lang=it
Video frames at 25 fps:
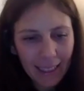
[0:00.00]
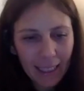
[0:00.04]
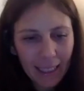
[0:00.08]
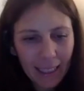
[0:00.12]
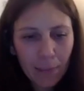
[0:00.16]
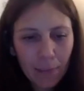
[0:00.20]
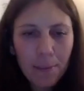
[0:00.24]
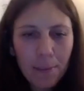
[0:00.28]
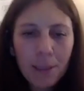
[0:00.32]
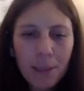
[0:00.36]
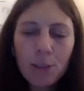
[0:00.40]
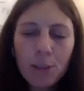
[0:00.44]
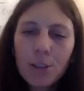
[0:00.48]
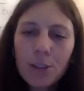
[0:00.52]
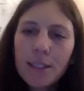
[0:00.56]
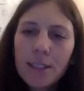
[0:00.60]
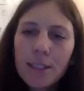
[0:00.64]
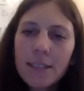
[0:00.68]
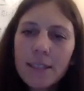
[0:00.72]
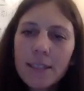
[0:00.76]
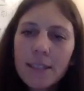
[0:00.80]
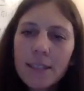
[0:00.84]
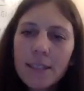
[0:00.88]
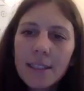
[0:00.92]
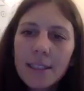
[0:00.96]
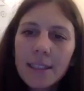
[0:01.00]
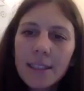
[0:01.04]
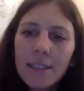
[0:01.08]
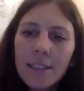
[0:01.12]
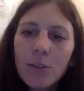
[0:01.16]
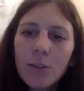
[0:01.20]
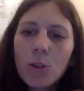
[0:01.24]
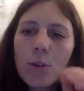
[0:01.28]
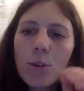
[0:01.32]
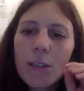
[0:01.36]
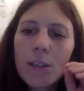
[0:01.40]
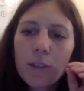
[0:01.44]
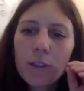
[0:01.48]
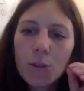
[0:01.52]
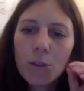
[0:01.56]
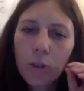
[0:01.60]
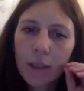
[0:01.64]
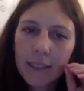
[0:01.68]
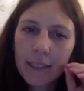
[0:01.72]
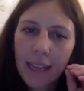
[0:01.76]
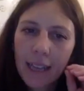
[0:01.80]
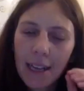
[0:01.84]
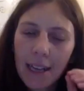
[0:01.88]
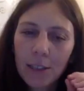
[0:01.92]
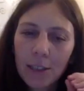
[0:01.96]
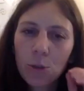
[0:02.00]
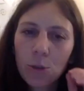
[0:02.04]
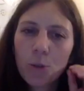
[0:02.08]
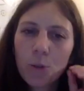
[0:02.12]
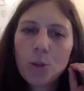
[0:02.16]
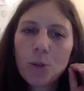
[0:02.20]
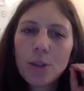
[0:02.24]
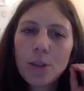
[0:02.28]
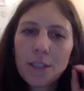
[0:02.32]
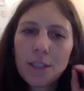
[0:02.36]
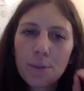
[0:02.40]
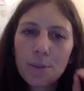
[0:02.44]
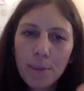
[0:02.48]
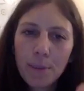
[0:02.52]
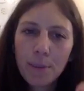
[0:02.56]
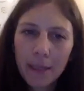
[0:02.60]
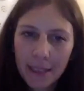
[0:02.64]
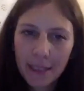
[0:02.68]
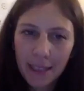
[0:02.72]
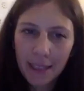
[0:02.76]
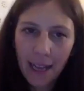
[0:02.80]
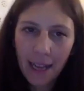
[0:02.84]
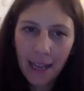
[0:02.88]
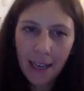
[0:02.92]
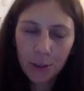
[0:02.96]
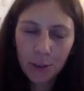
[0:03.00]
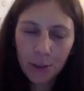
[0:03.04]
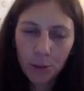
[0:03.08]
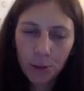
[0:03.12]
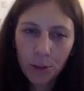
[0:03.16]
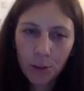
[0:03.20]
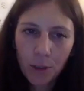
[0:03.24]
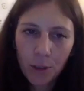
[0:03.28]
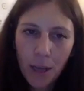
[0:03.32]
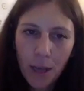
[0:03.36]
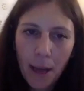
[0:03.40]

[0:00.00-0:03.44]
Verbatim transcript: il periodo sensitivo non ascoltato, non rispettato,